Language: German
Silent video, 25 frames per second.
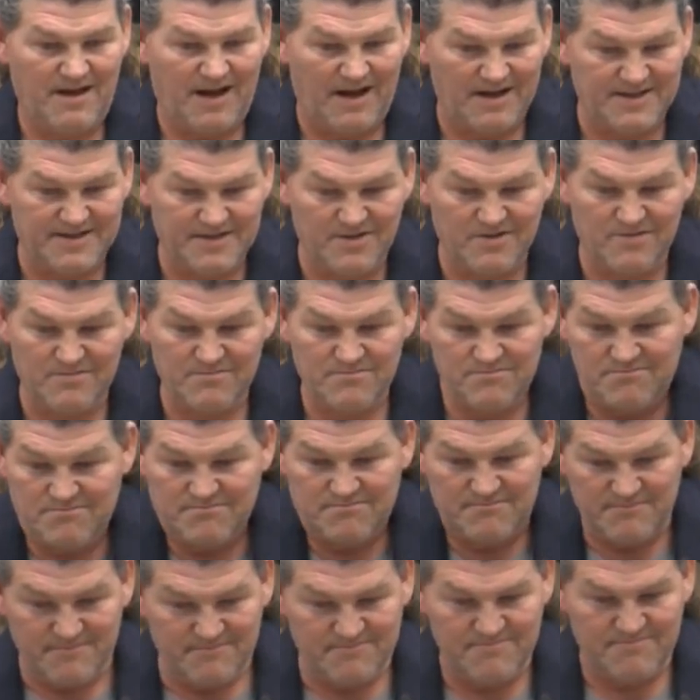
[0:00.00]
also
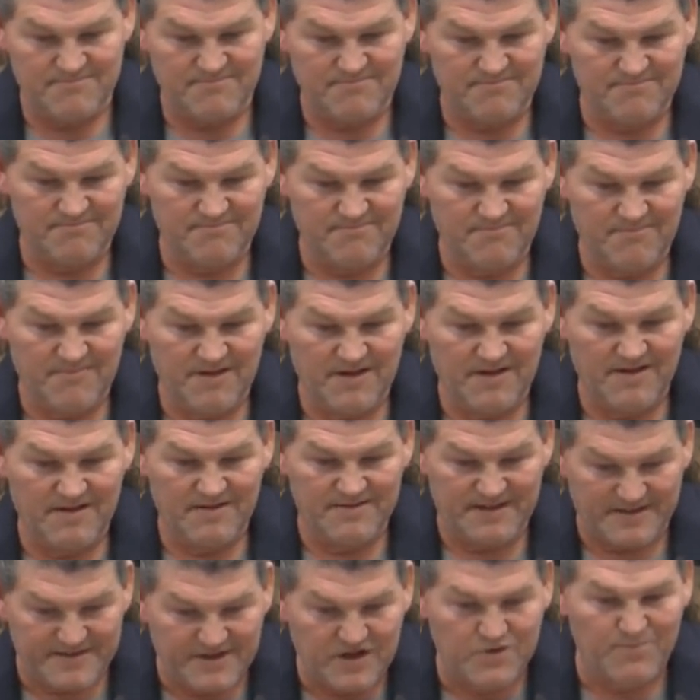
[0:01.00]

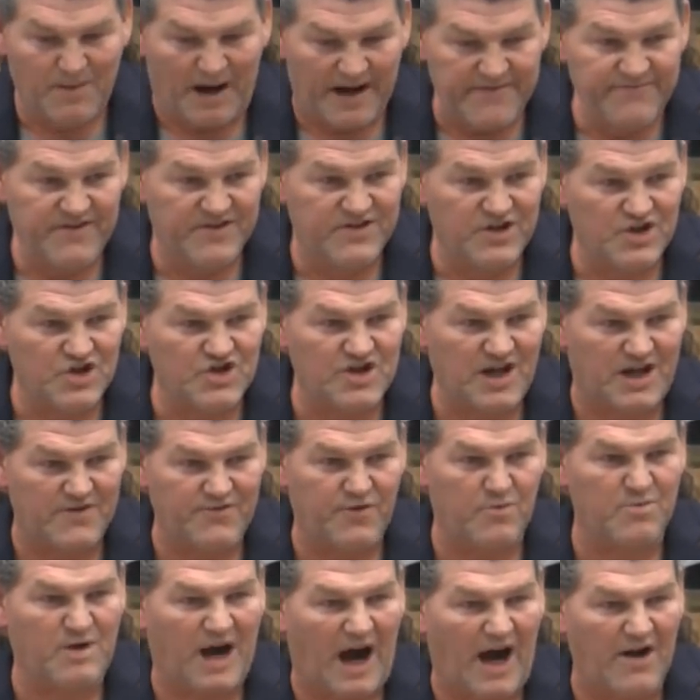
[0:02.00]
das ist mein Wissensstand
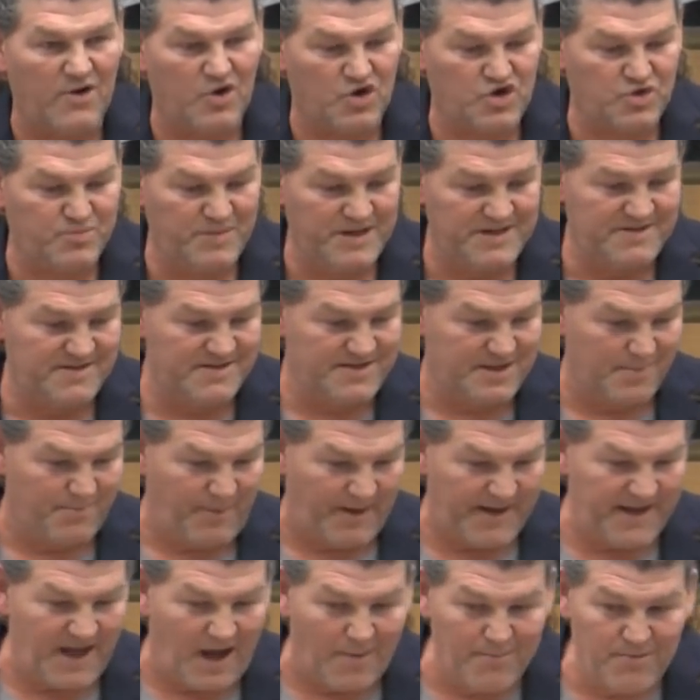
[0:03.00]
von Carlo Schmidt in der
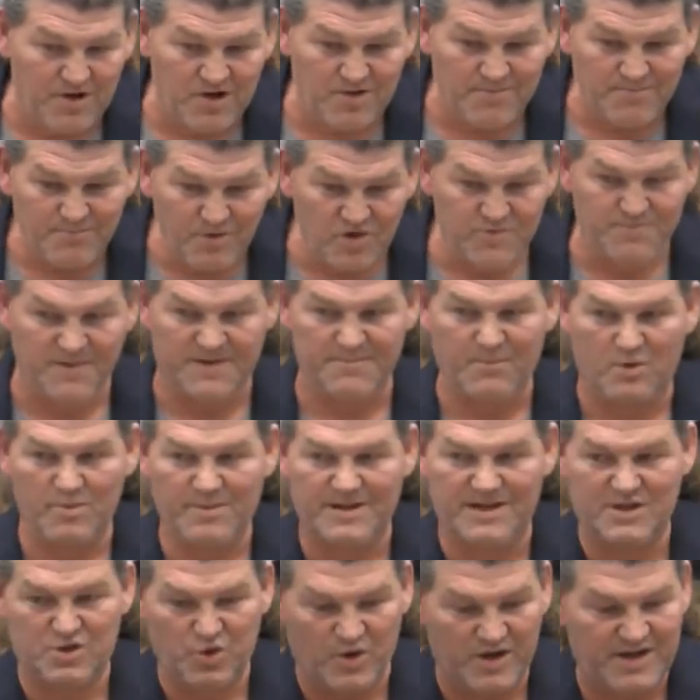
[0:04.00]
Präambel, muss man mal ein
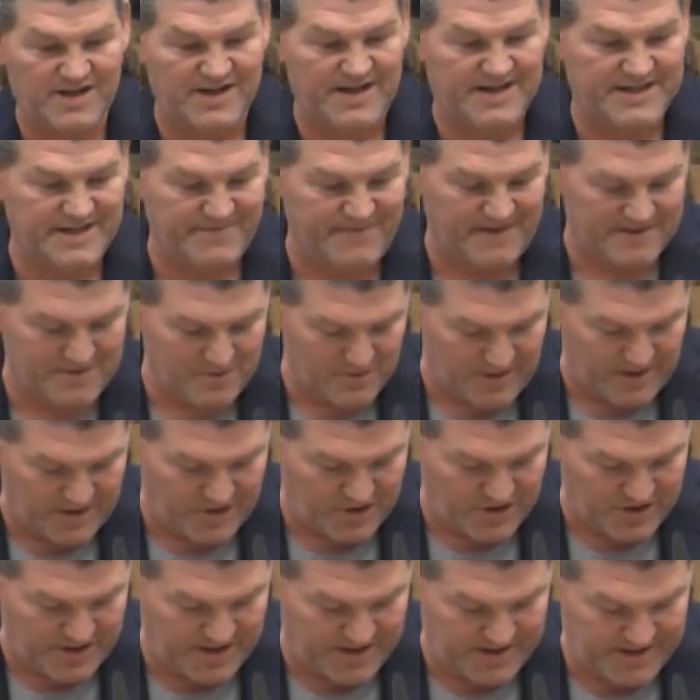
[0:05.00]
bisschen durchlesen, was da
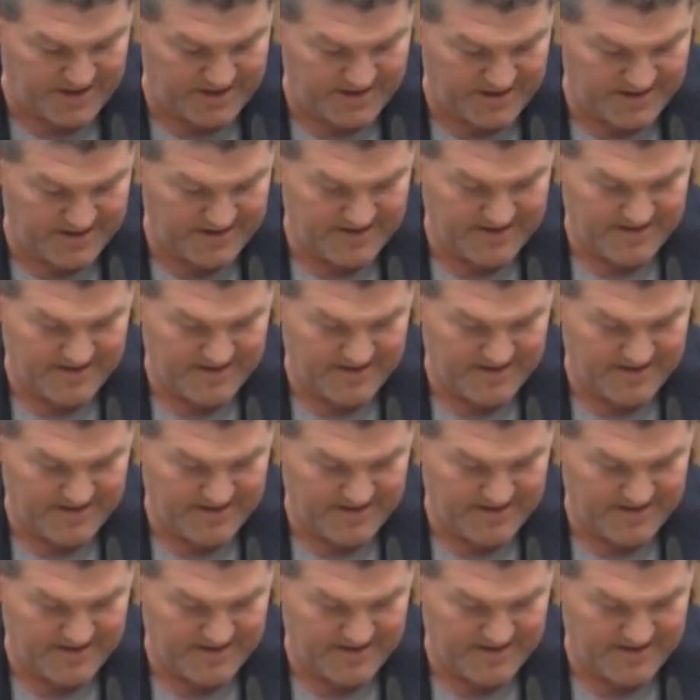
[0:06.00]
drin steht.